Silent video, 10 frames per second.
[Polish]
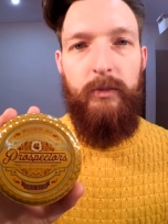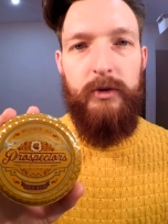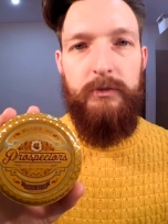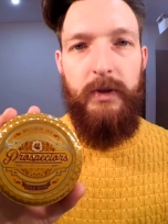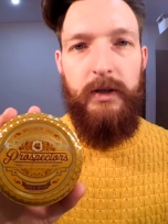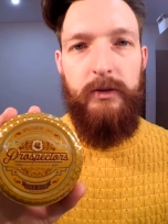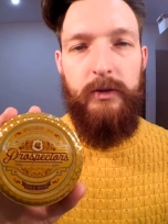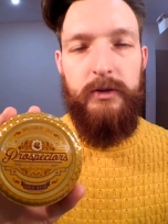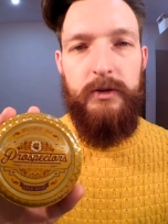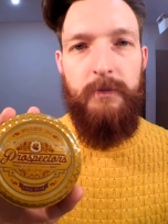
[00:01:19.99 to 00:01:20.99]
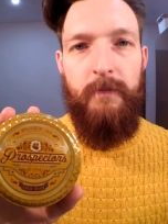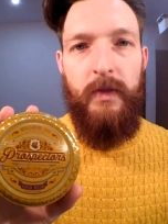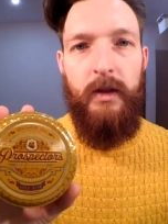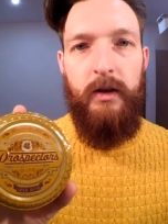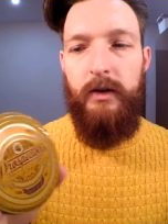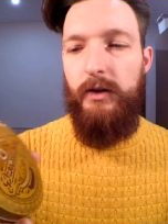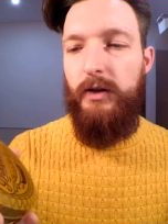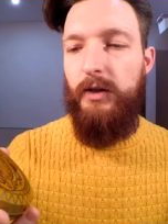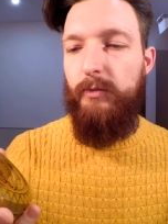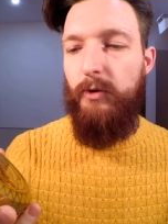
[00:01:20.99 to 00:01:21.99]
Prospectors.
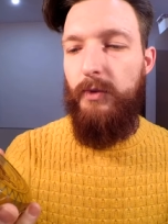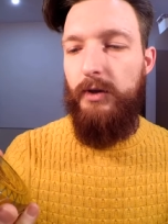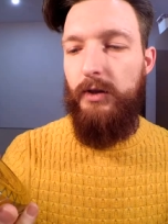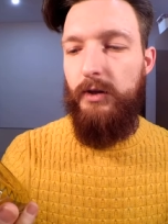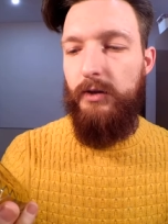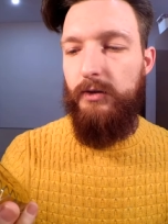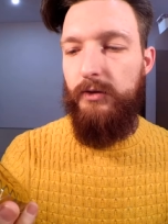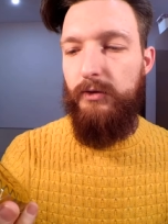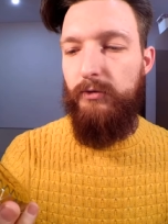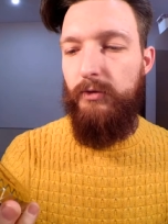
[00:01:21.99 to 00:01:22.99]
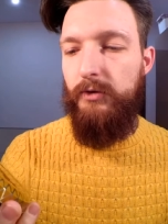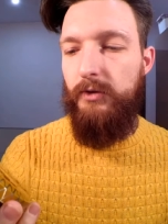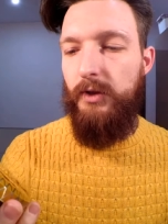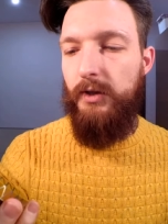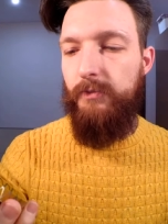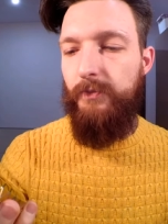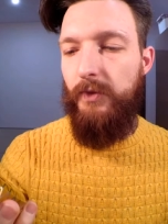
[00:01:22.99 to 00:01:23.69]
Pomada wodna